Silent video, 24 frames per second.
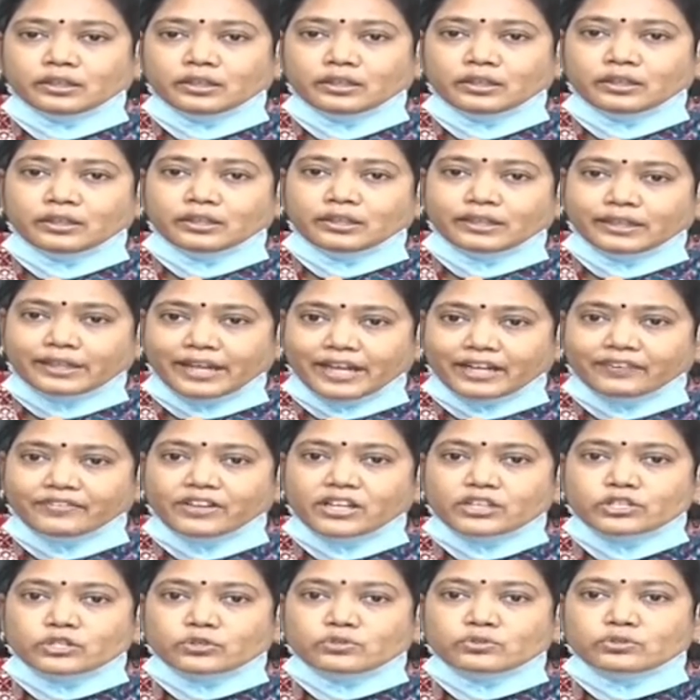
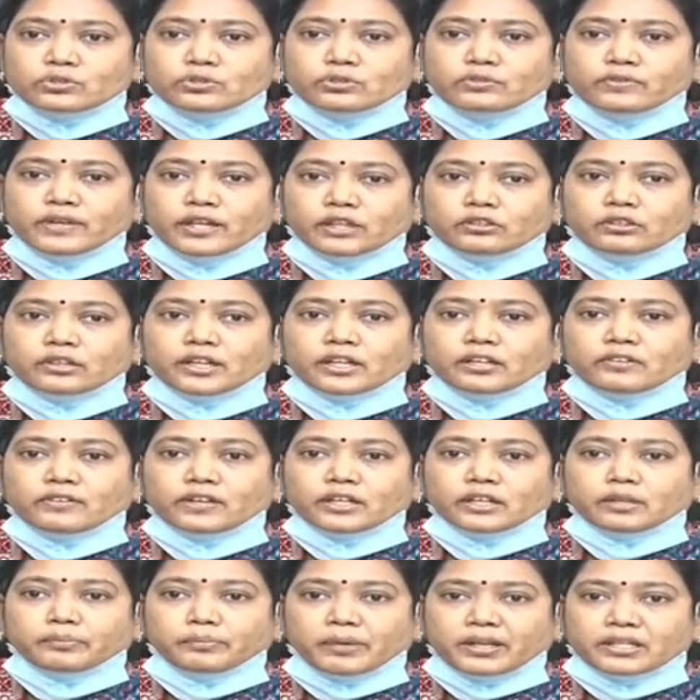నెరవేర్చుకుంటూ వెళ్తున్నటువంటి
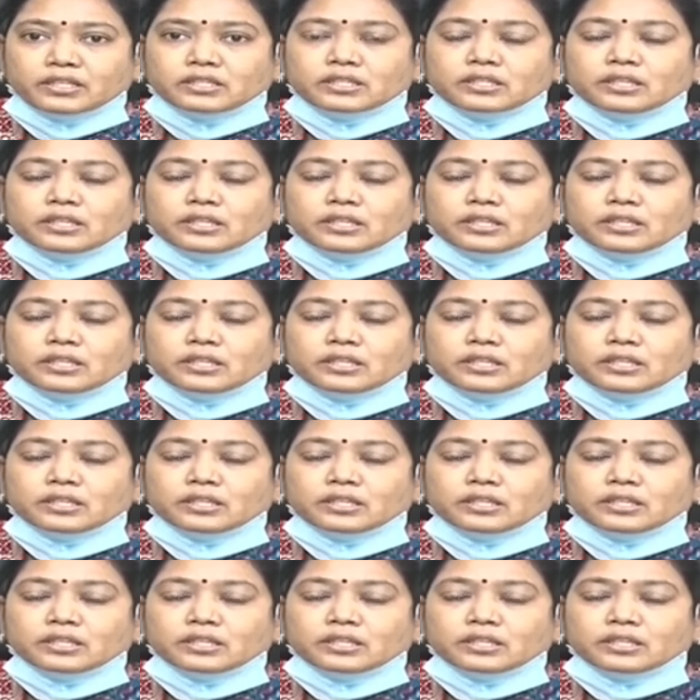పరిస్థితి